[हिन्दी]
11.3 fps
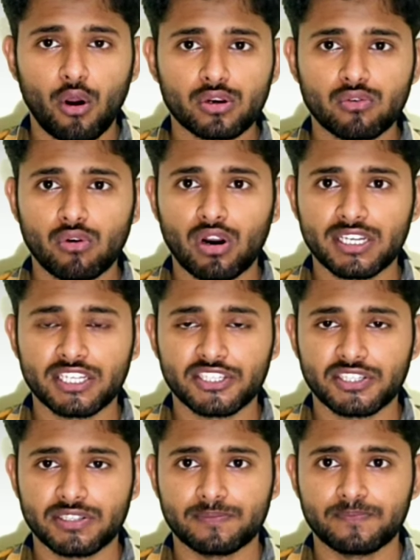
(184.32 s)
और
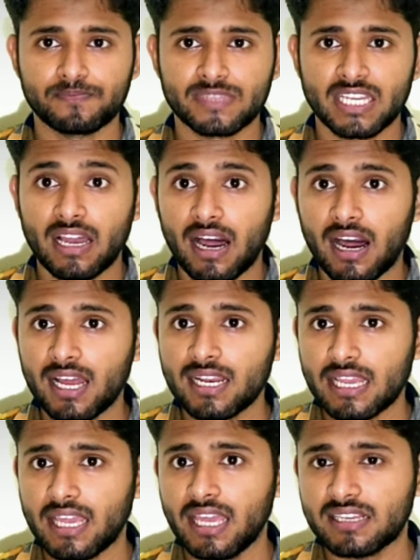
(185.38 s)
कोऑर्डिनेशन हर
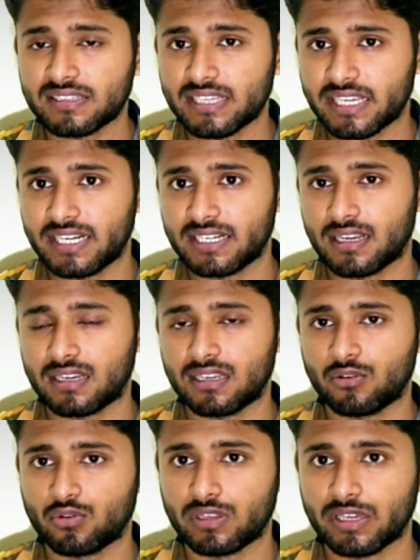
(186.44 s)
एक सेकंड करनी
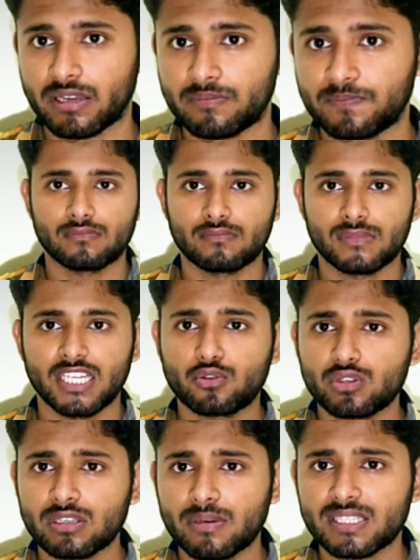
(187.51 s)
होती है
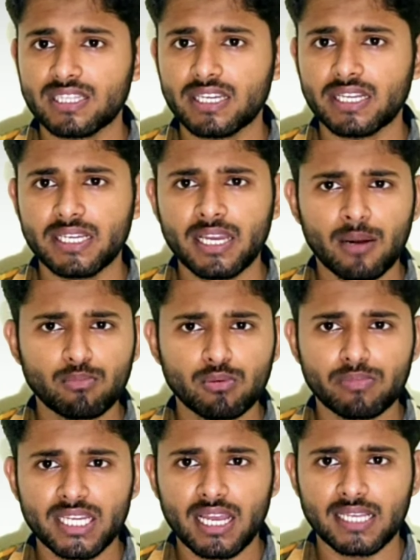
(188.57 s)
इसको समझने के लिए हम
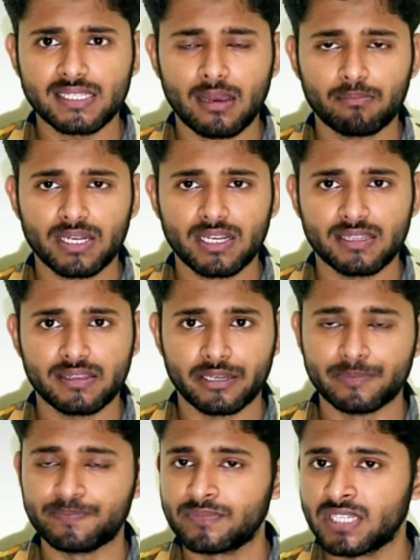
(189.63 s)
मुंबई का एग्जाम्पल लेते
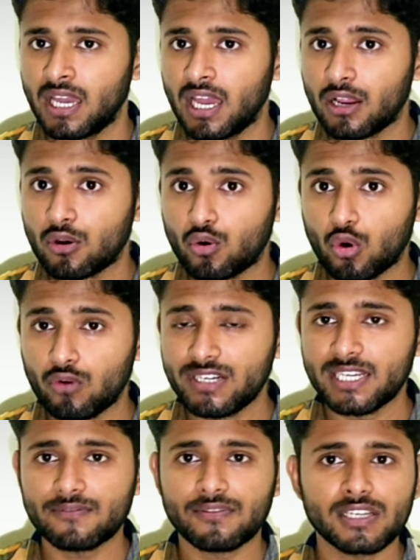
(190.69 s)
हैं
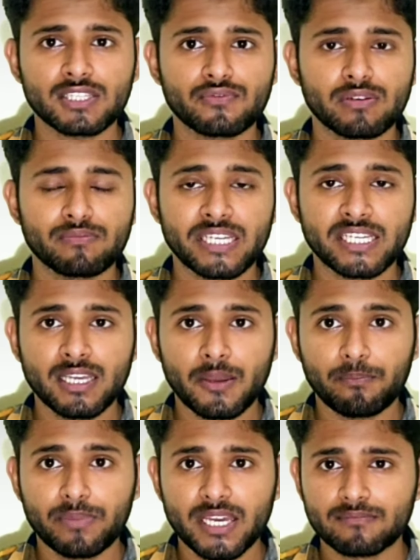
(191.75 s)
कोविड के फर्स्ट वेव में ही
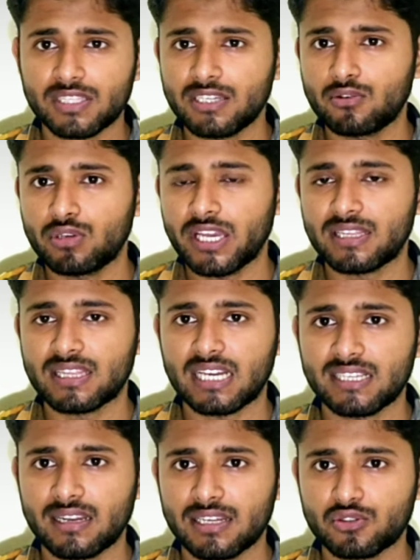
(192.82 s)
बीएमसी को यह
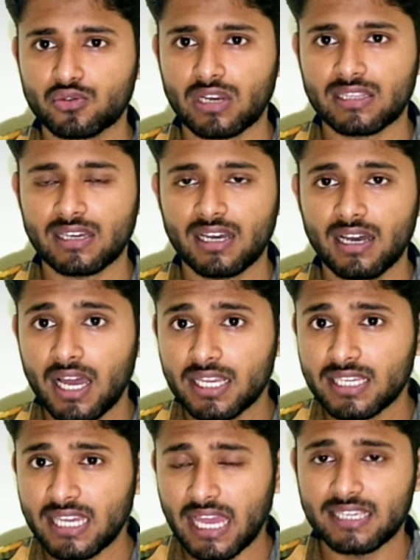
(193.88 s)
अंदाज़ा लग चुका था
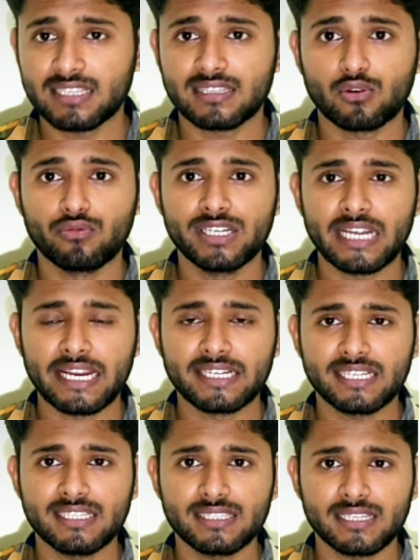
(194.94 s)
कि इस कोविड
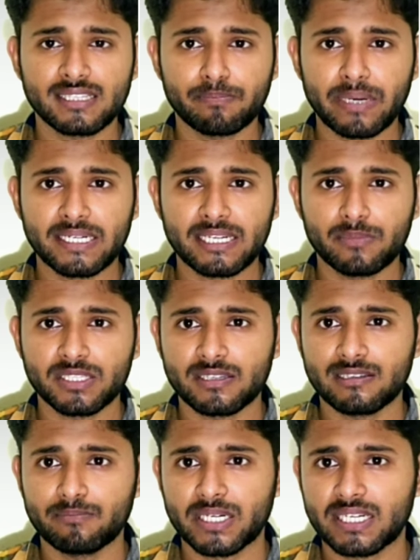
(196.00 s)
19 जैसे पैंडेमिक से
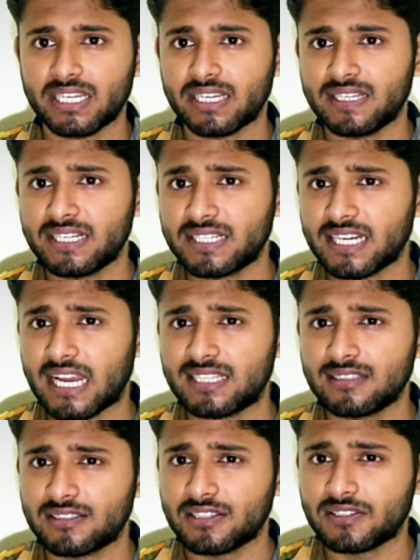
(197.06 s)
निपटने के लिए
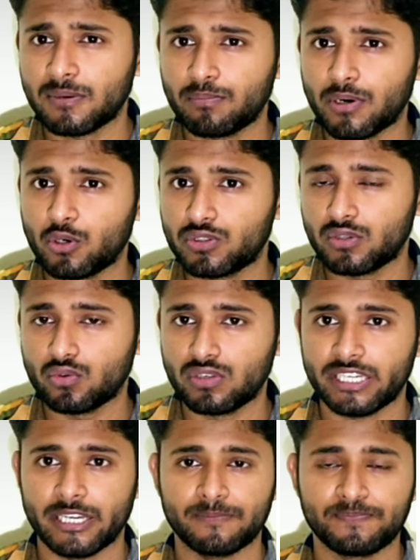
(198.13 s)
ट्रियाजिंग सिस्टम बहुत
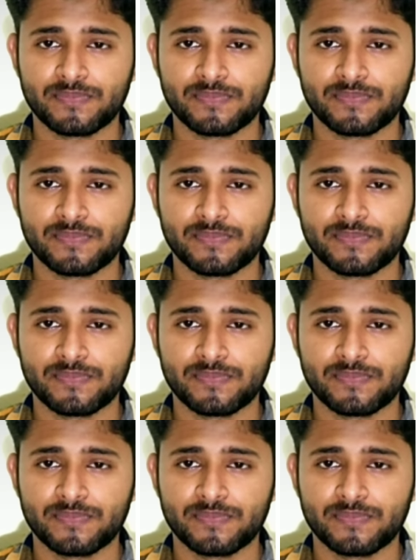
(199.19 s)
ज़रूरी है